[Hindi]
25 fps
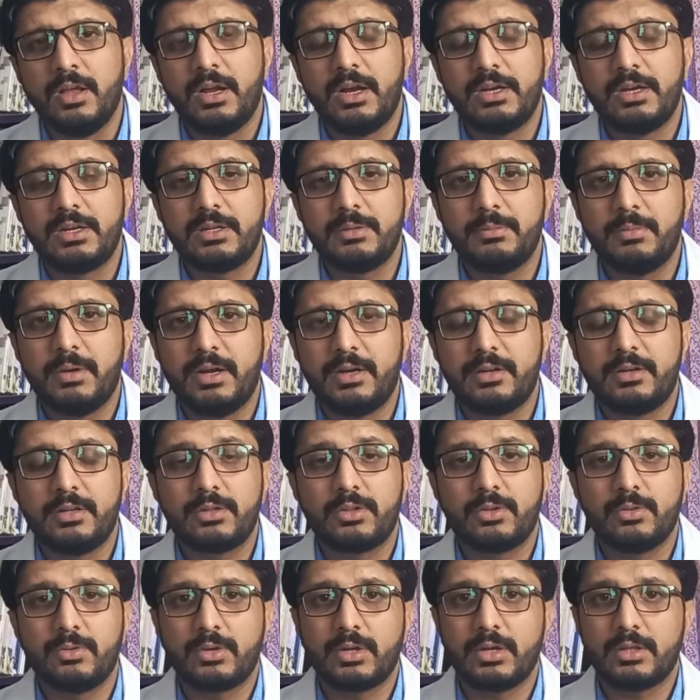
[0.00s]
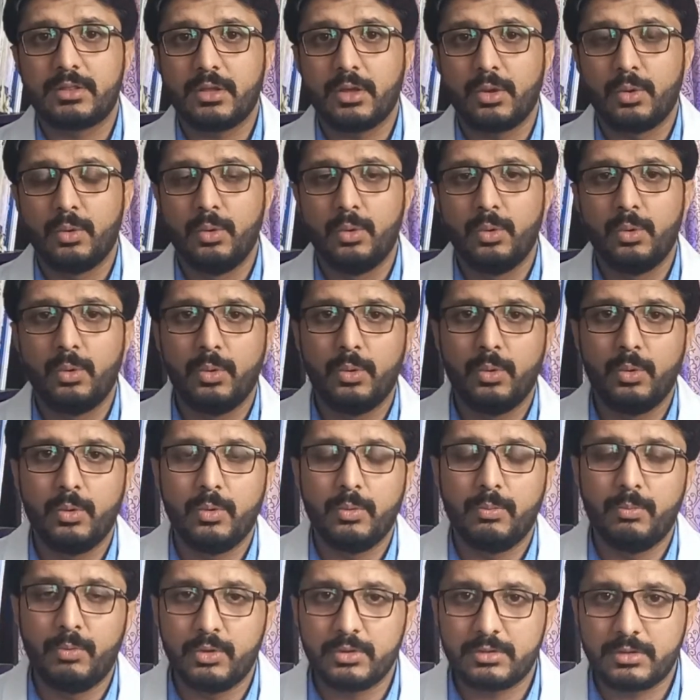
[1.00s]
एंटीबायोटिक तो कहते हैं
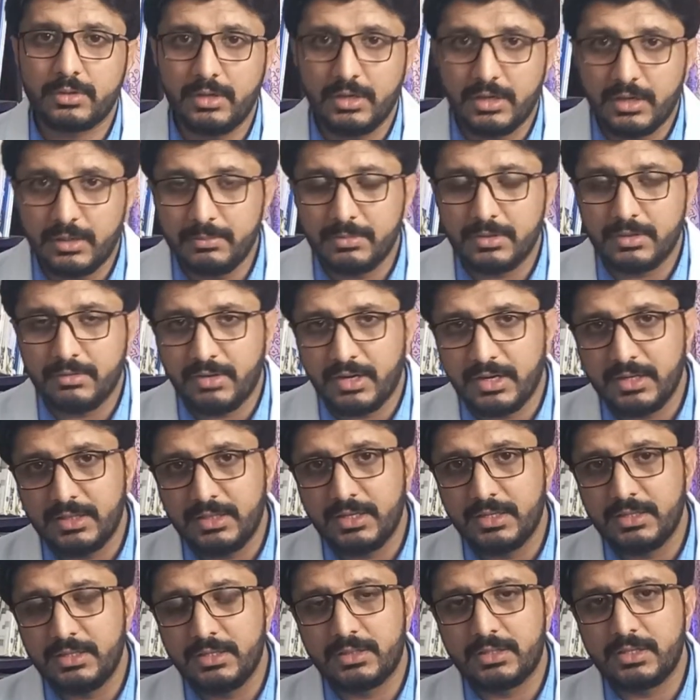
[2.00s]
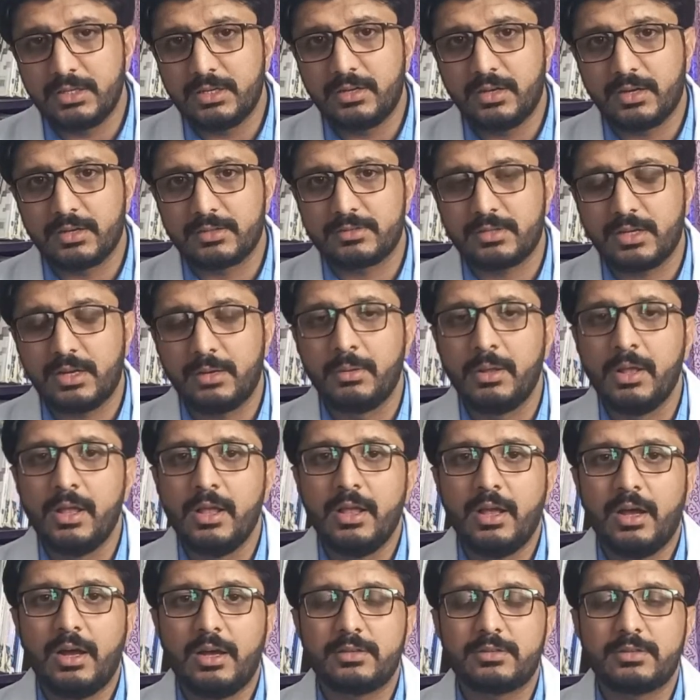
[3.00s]
ओहो बहुत गर्म दवाई दे देती है डॉक्टर साहब
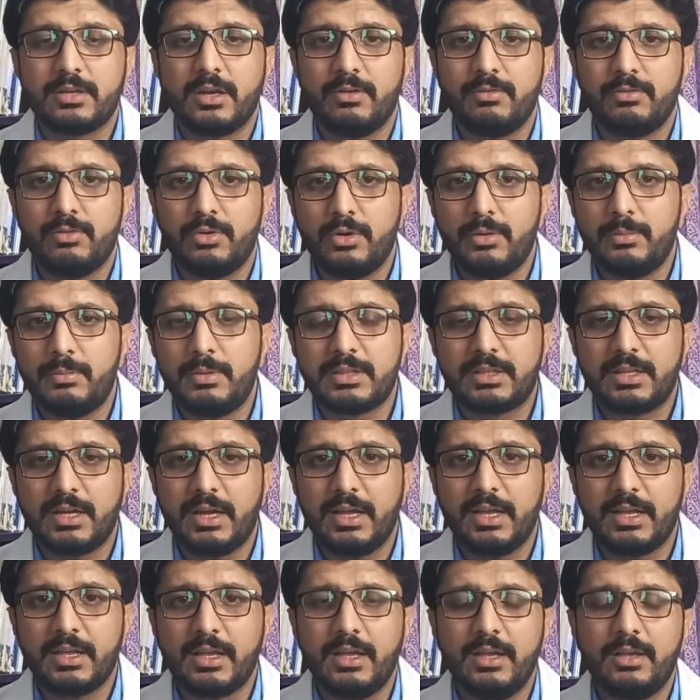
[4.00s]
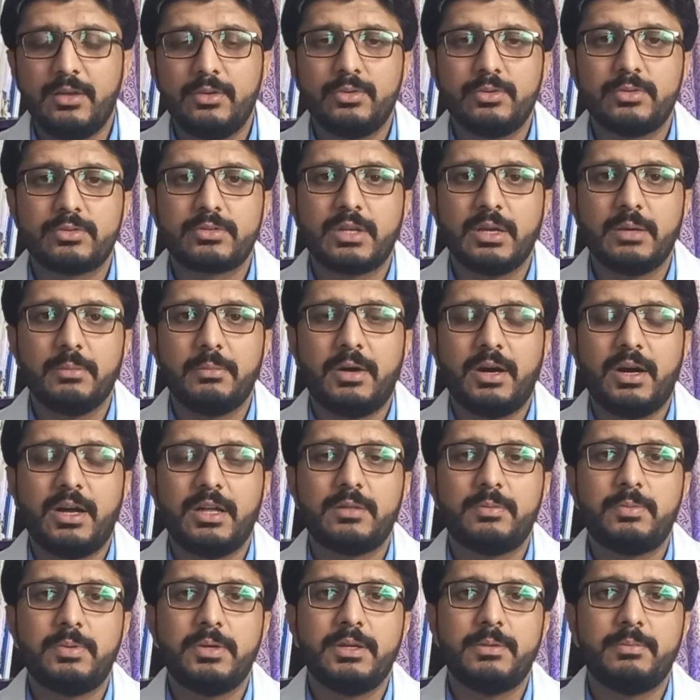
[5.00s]
अच्छा वो बताएंगे उसके
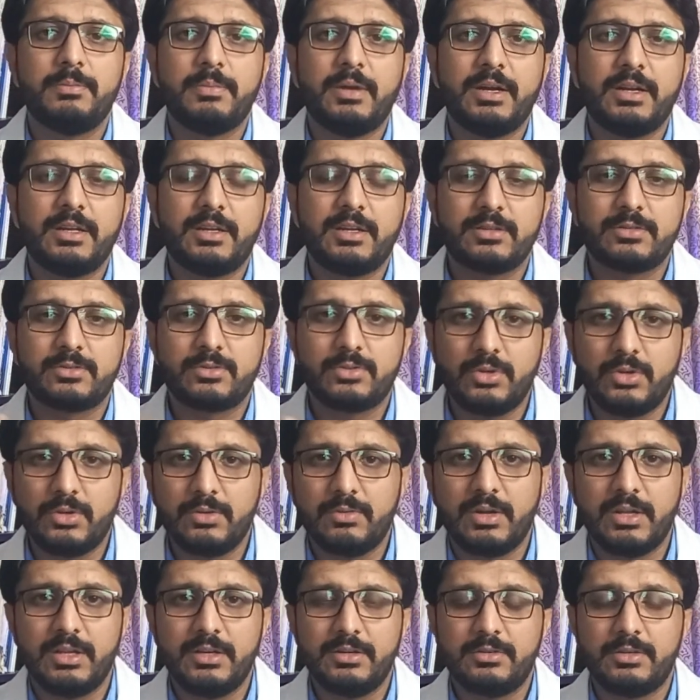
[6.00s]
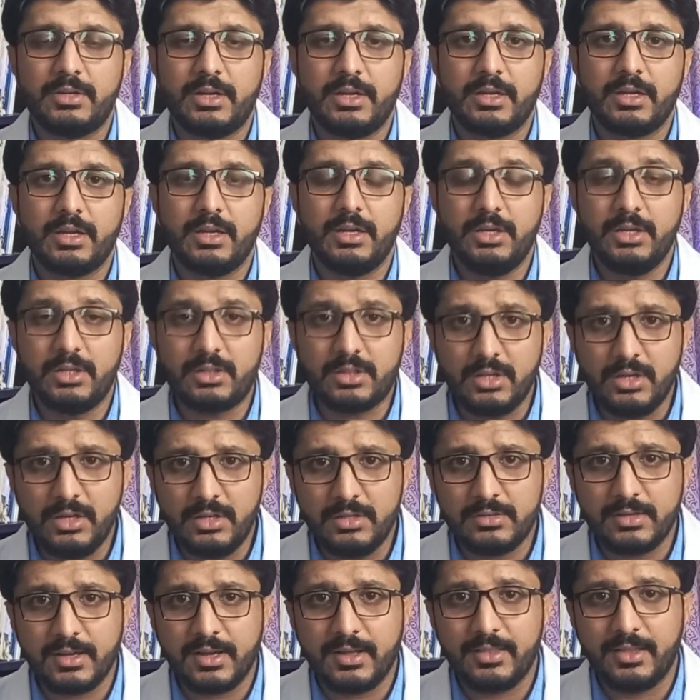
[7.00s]
बाद फिर मेडिकल स्टोर वाले ड्राएंगे
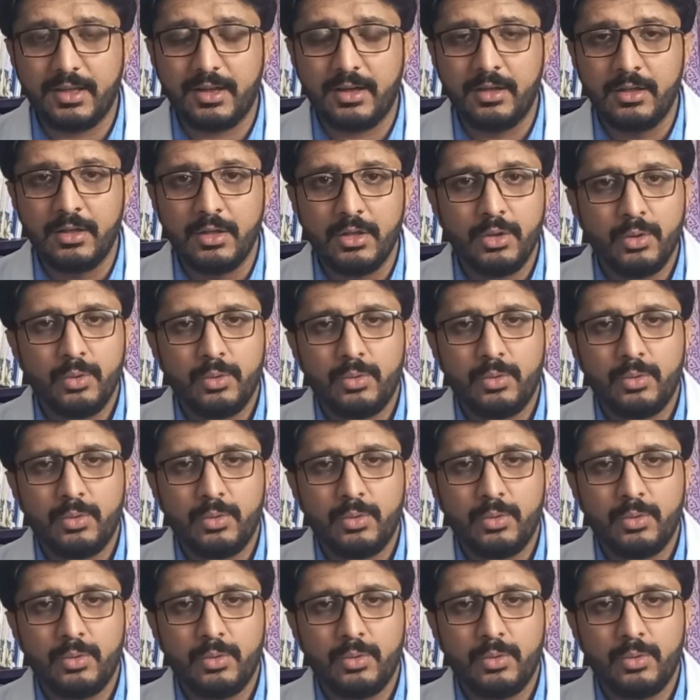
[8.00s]
इतनी ज्यादा